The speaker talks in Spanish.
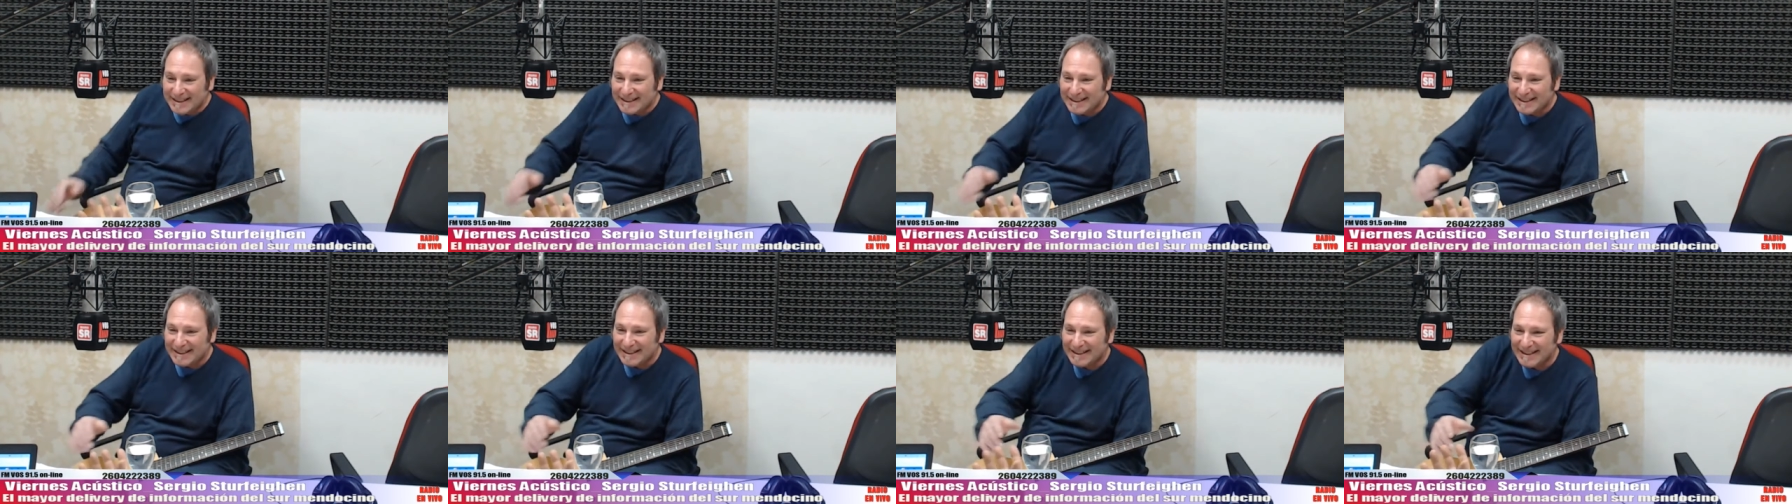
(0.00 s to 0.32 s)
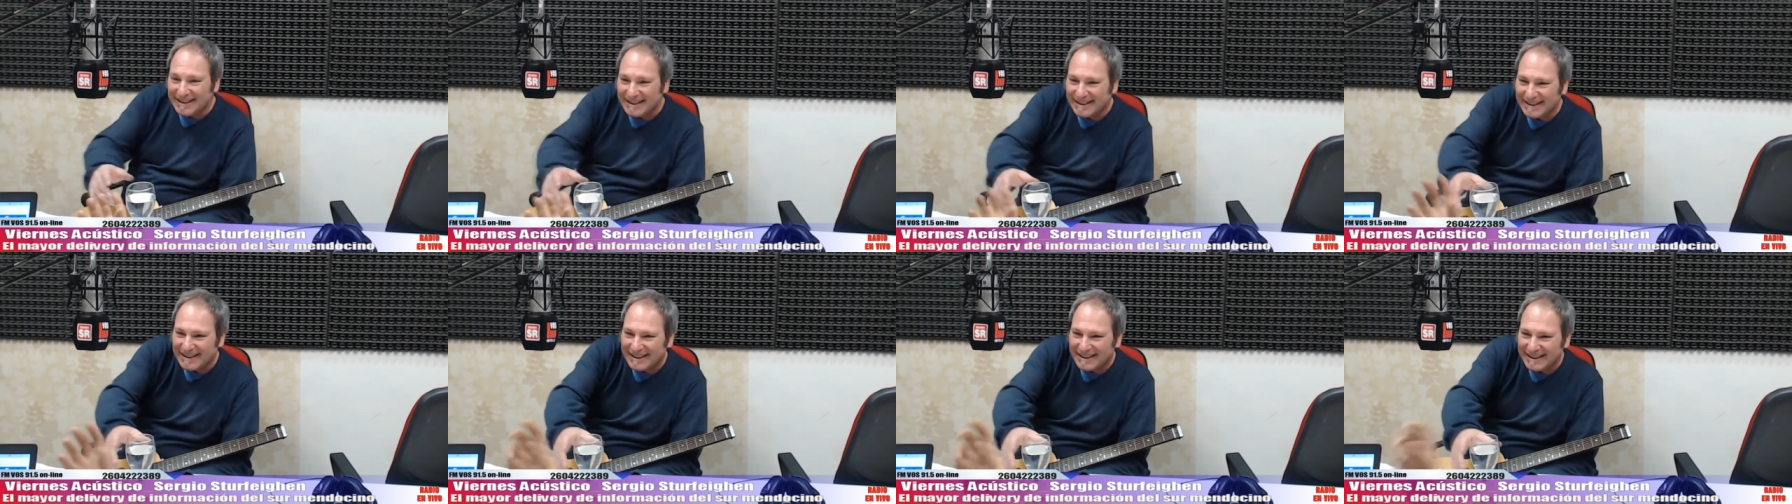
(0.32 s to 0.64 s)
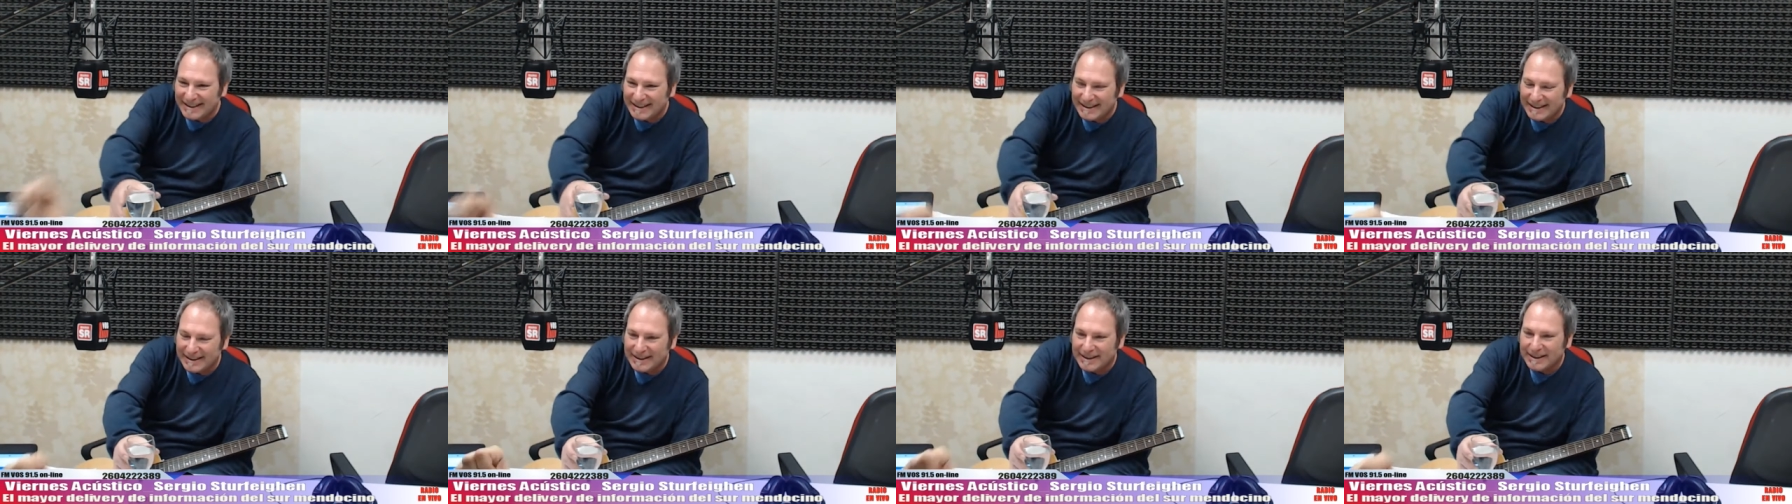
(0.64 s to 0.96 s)
Rafael que ha
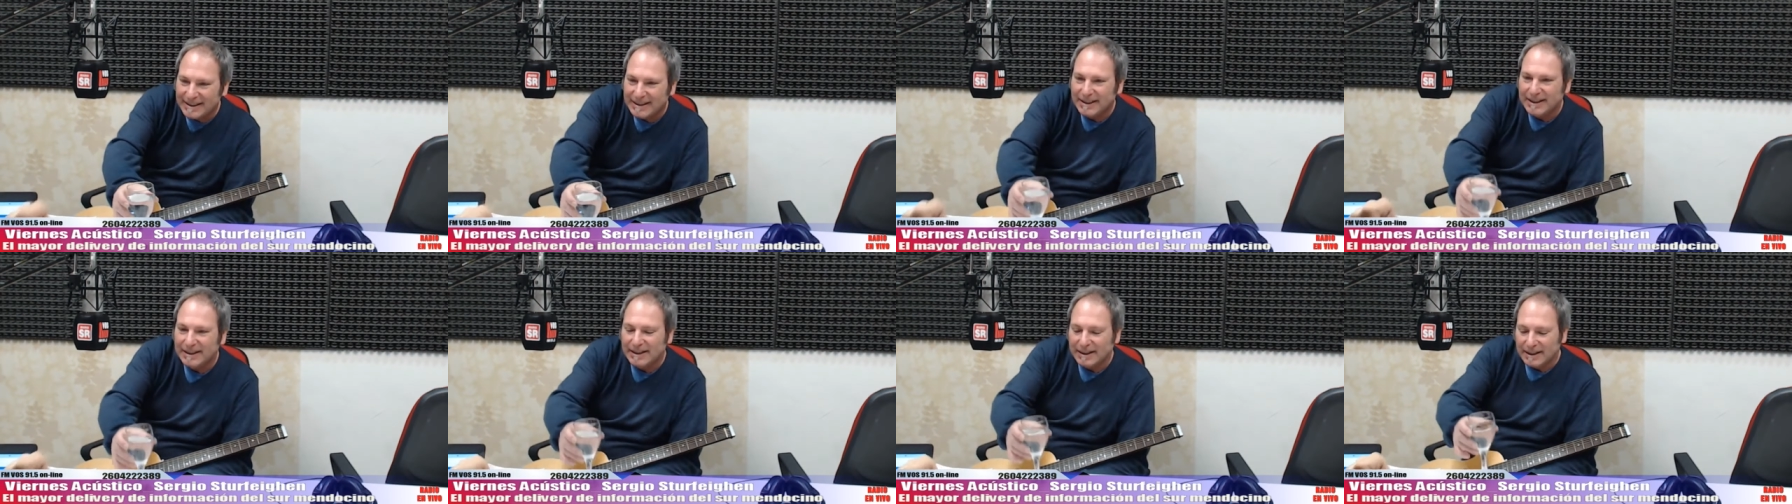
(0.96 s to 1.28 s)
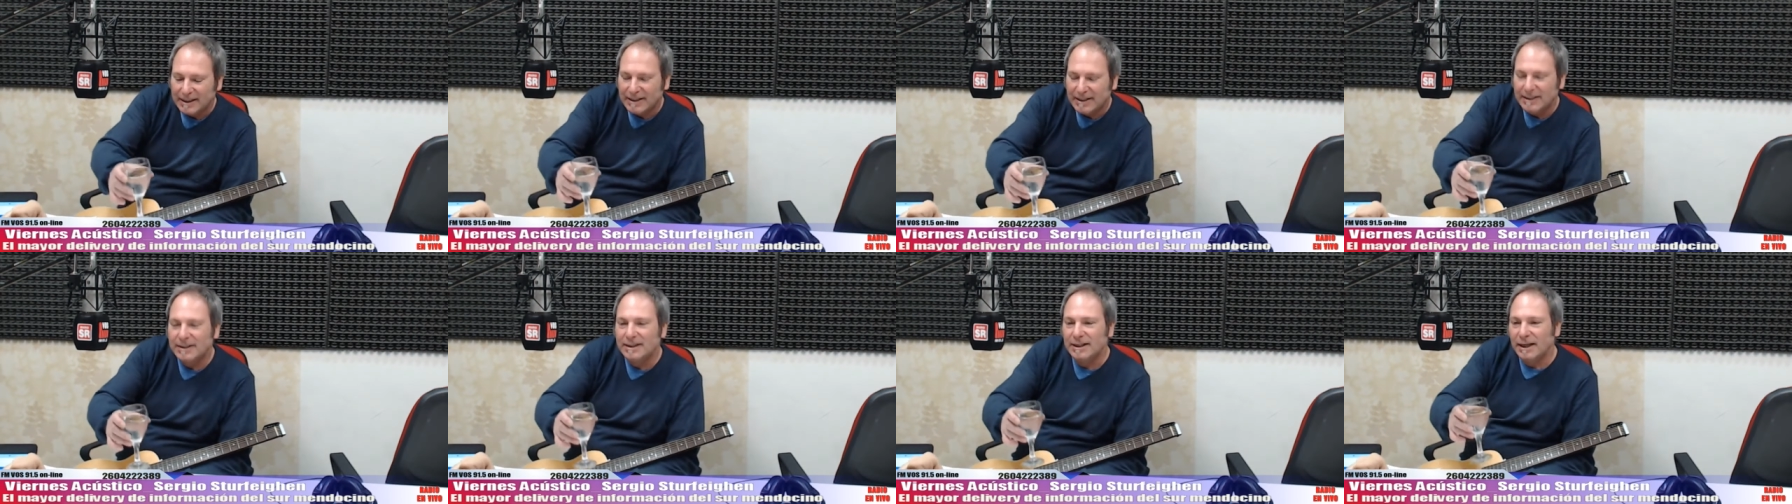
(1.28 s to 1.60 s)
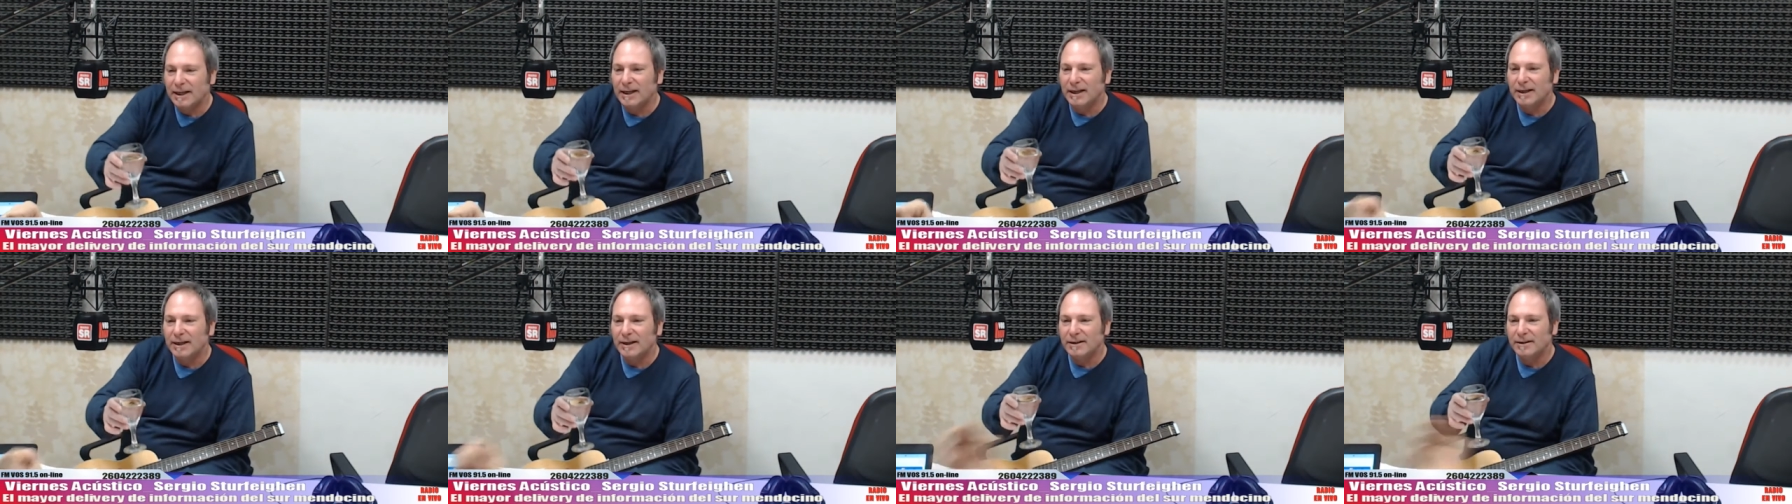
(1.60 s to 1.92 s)
dado tantos.
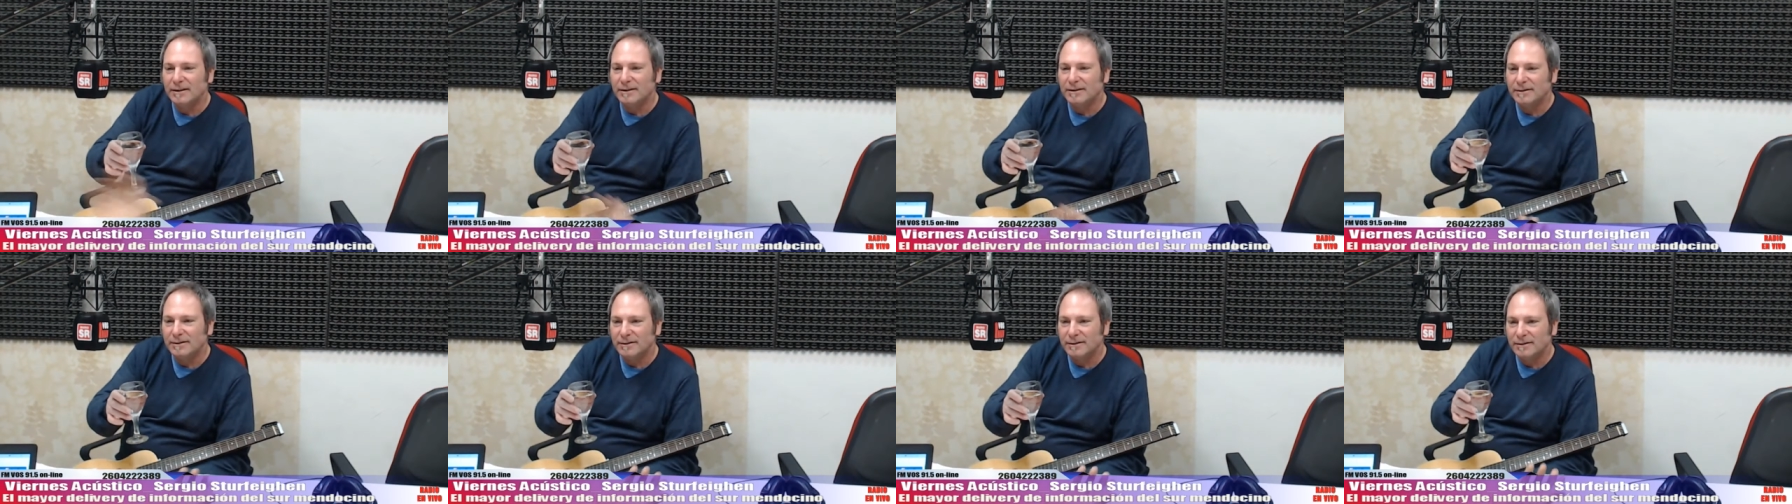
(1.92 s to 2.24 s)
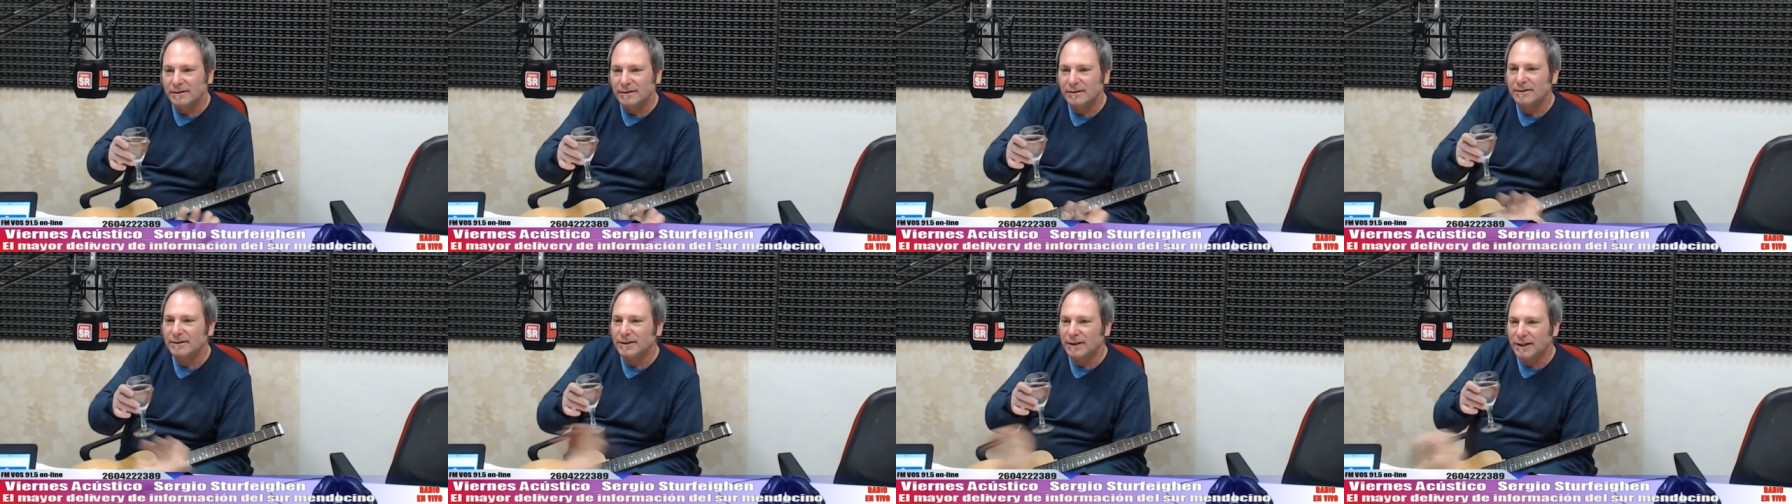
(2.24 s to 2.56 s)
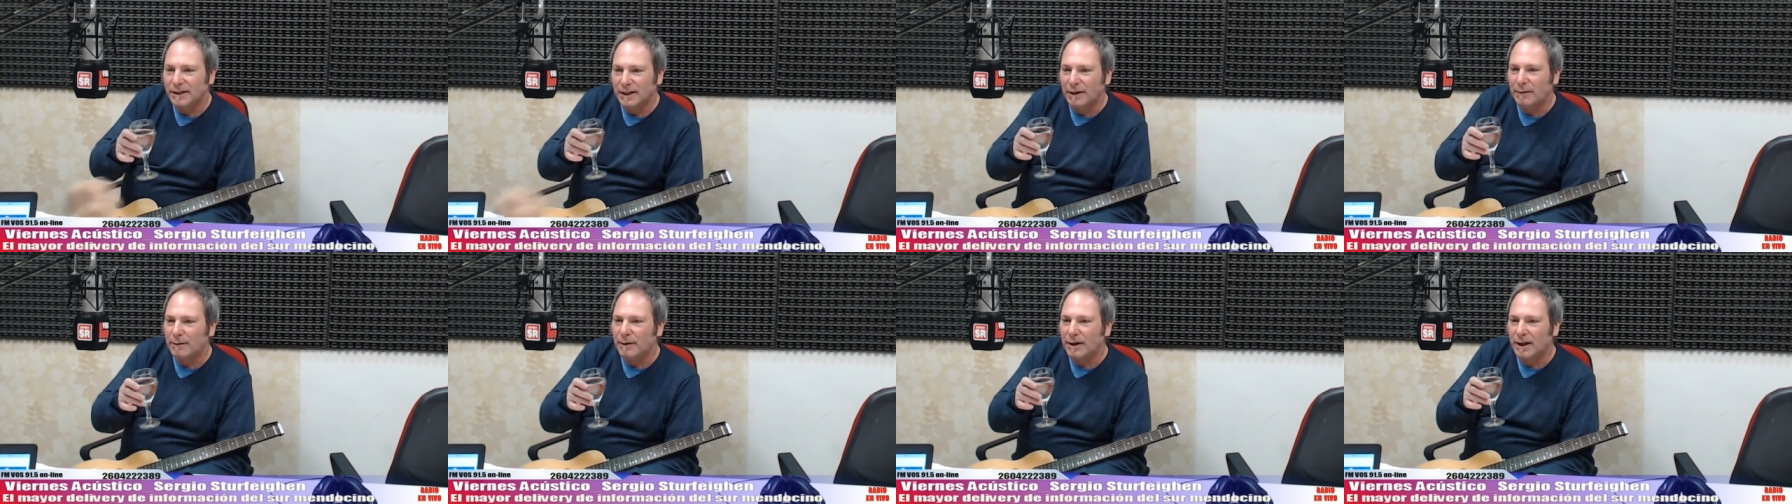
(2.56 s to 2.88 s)
Sí
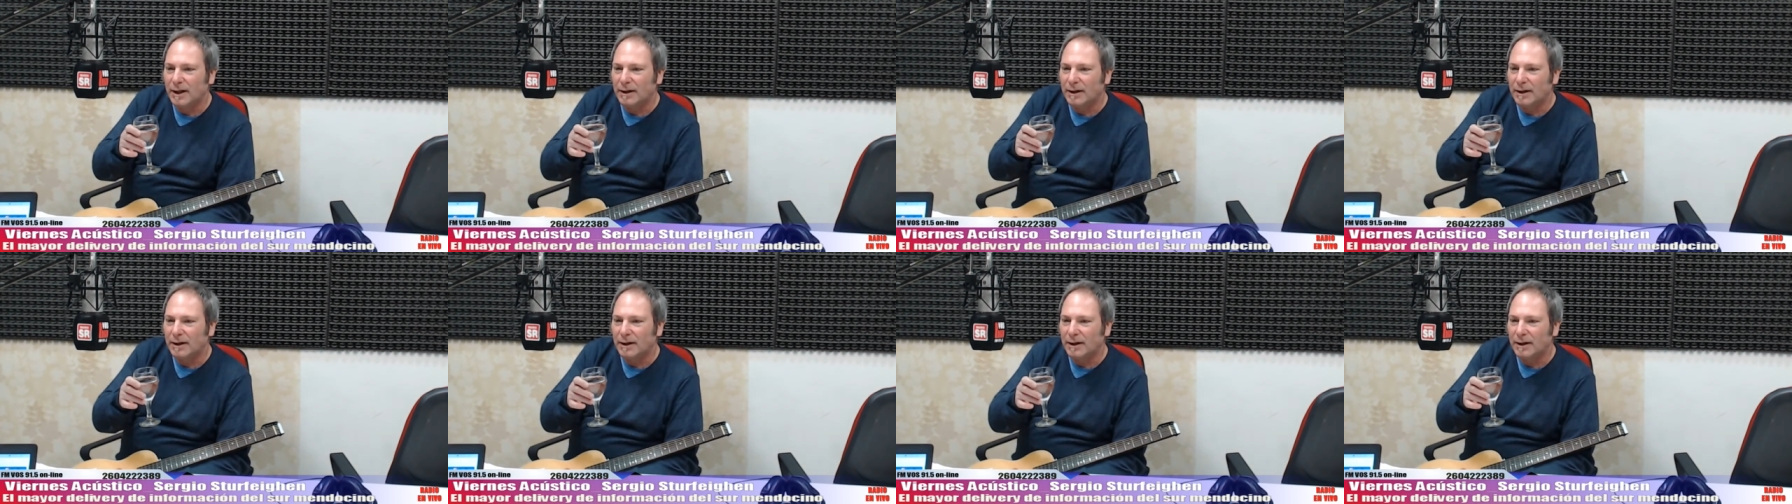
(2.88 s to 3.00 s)
Sí, es verdad.